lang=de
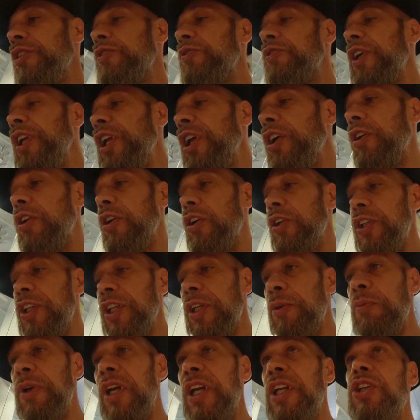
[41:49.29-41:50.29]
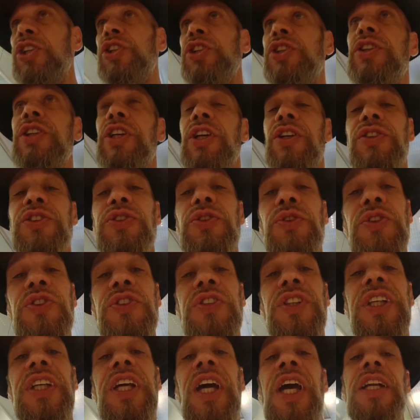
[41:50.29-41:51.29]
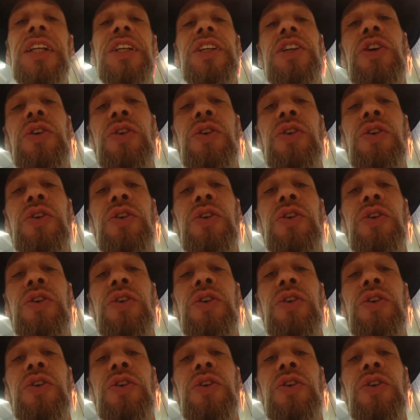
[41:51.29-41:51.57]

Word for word: viele andere Menschen, die ansonsten kein